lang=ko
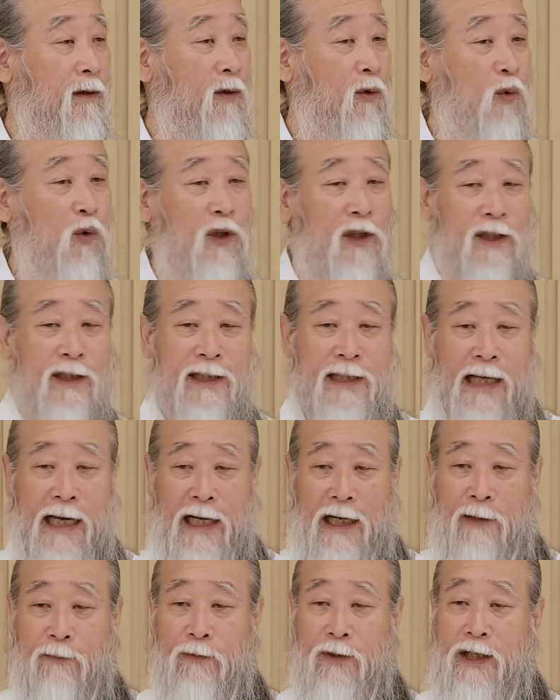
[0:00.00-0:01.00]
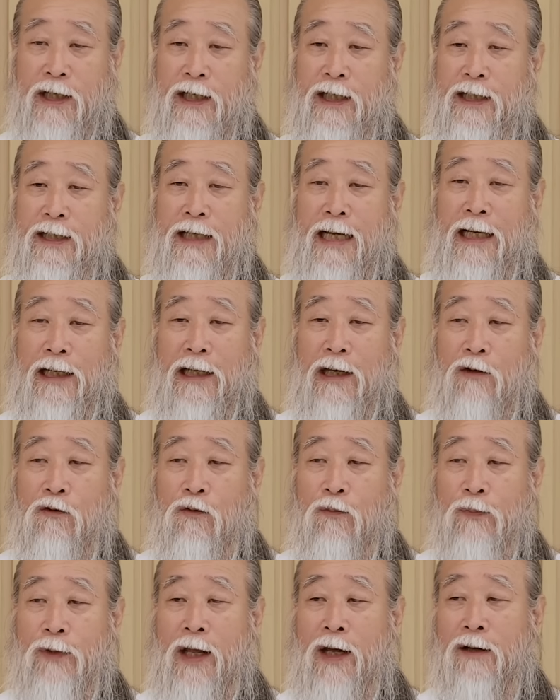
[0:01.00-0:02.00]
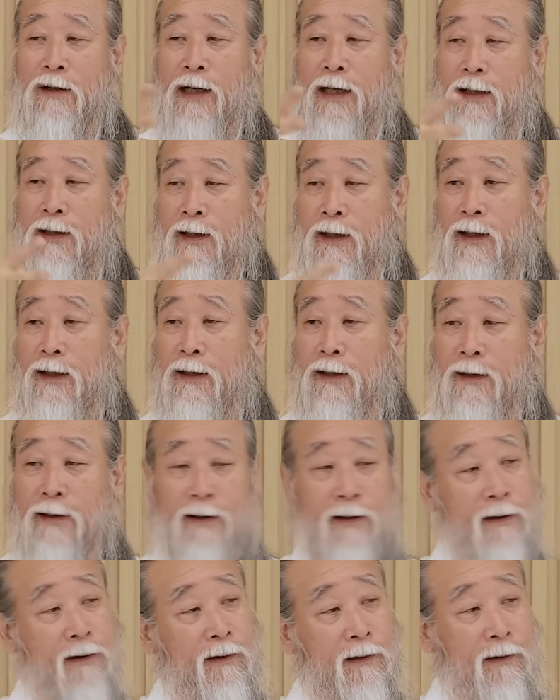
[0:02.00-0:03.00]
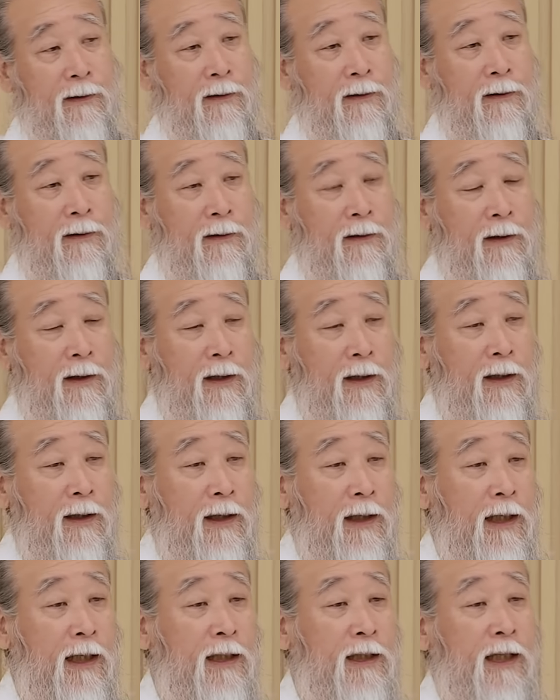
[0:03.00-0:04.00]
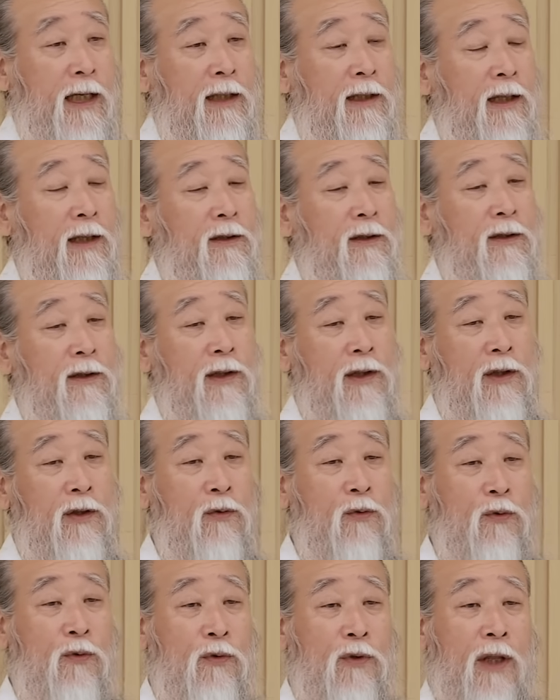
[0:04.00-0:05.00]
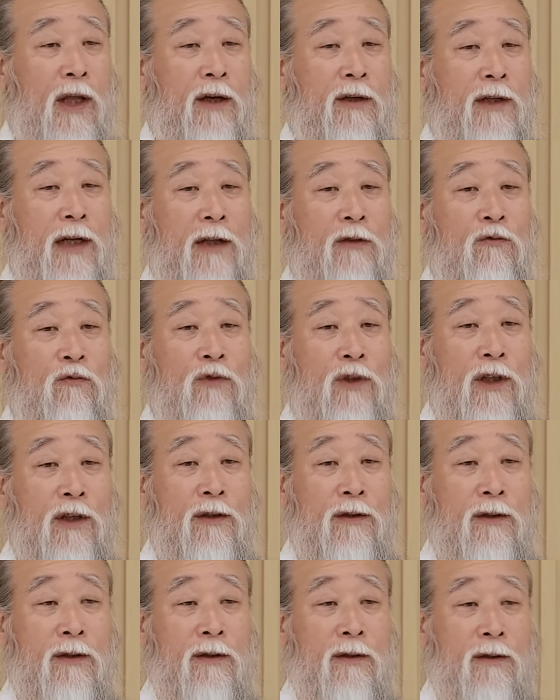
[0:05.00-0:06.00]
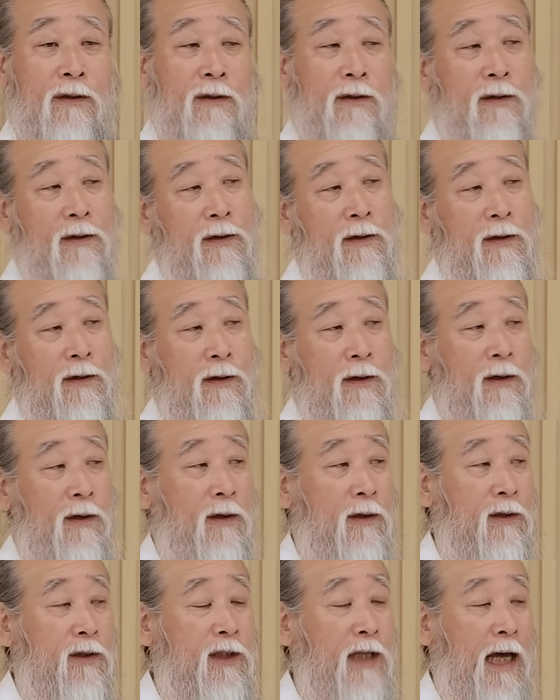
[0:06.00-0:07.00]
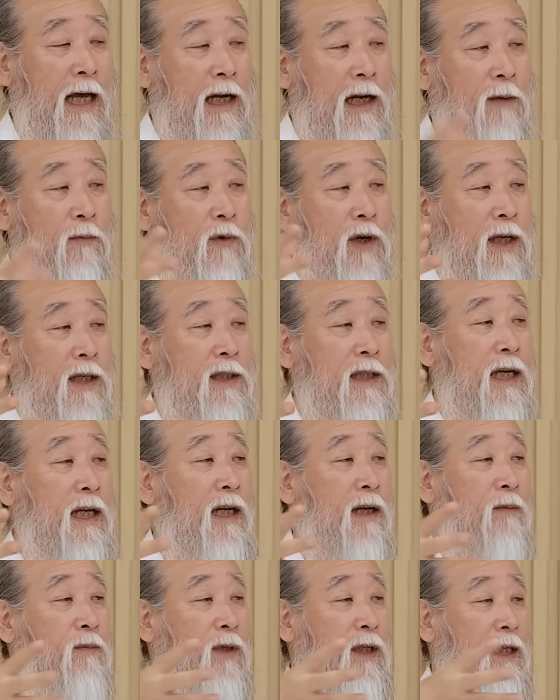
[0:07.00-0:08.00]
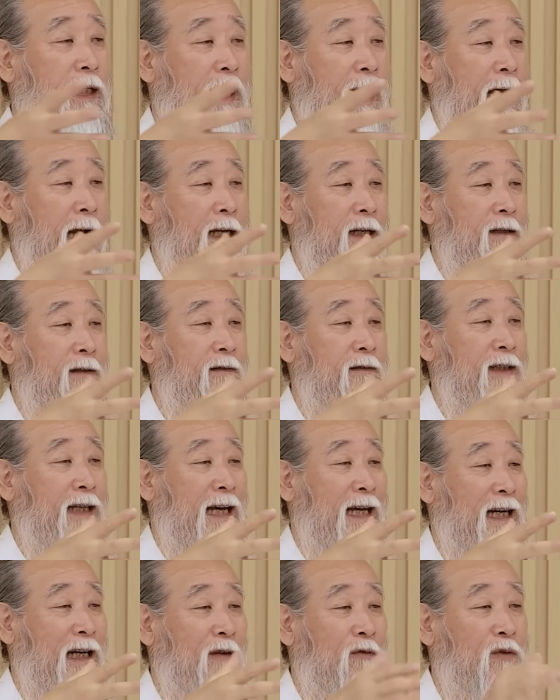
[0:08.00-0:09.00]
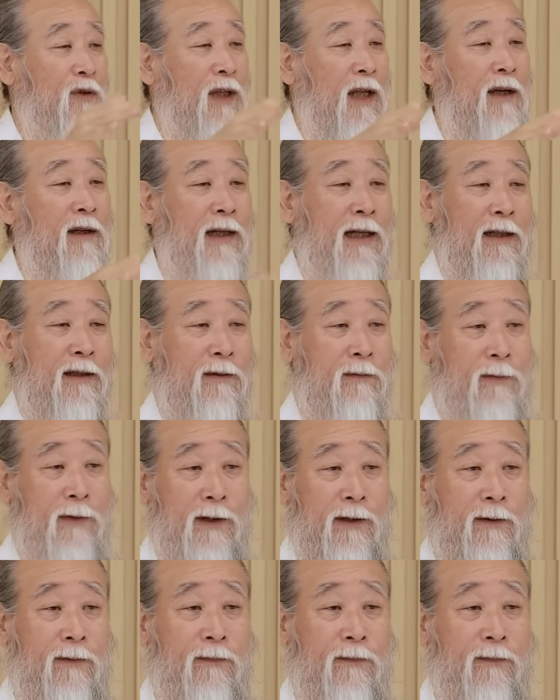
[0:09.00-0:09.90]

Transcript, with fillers: 우리는 사람끼리 살게끔 태어난 거예요. 2차 대전 이후로 태어난 우리는 사람과 사람이 할 일을 하라고 태어난 겁니다.